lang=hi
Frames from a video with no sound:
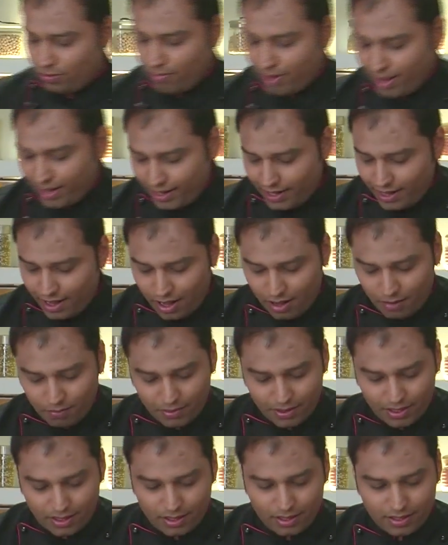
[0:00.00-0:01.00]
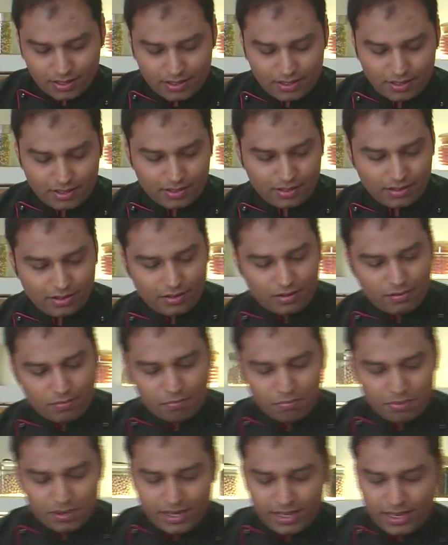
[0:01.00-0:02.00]
मैंने यहाँ पर
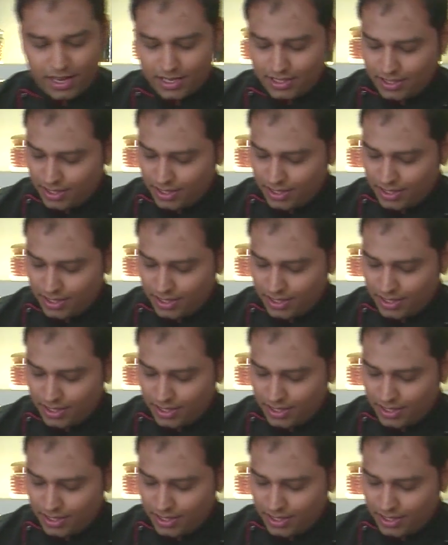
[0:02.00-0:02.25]
बढ़िया